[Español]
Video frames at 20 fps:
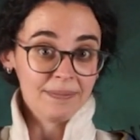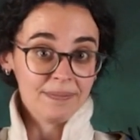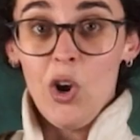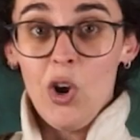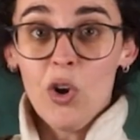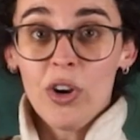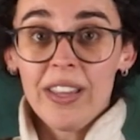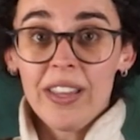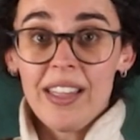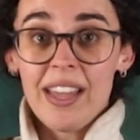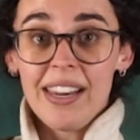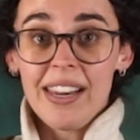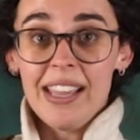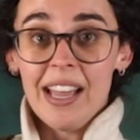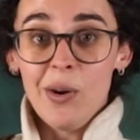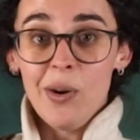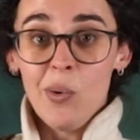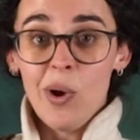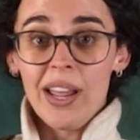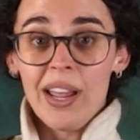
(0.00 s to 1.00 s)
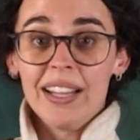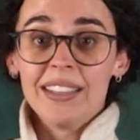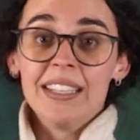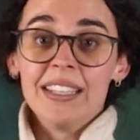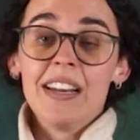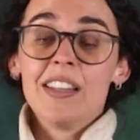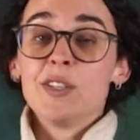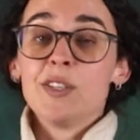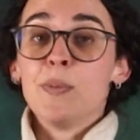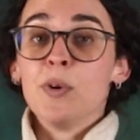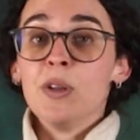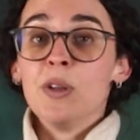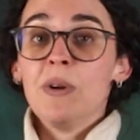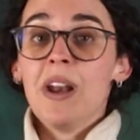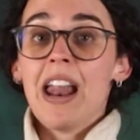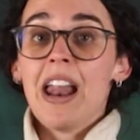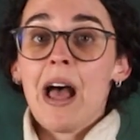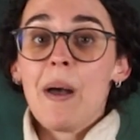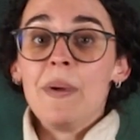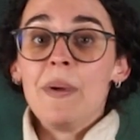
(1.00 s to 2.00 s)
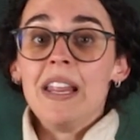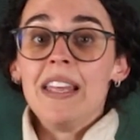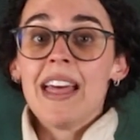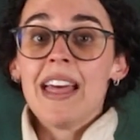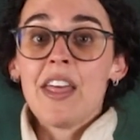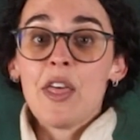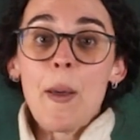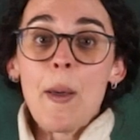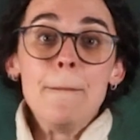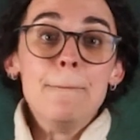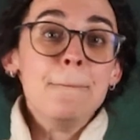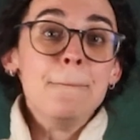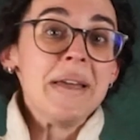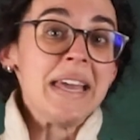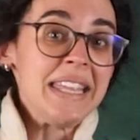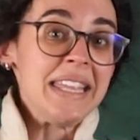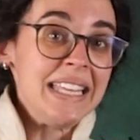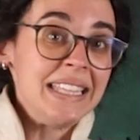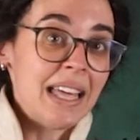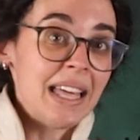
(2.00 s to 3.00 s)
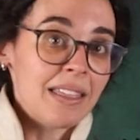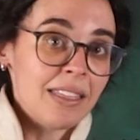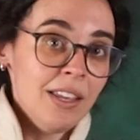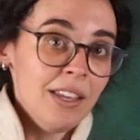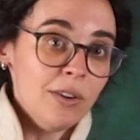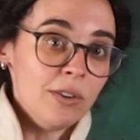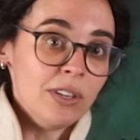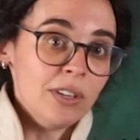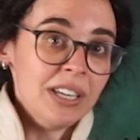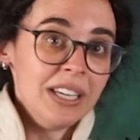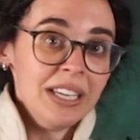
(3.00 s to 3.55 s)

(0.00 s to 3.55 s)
lo que daría lugar a tener disponible la habilidad Meditación,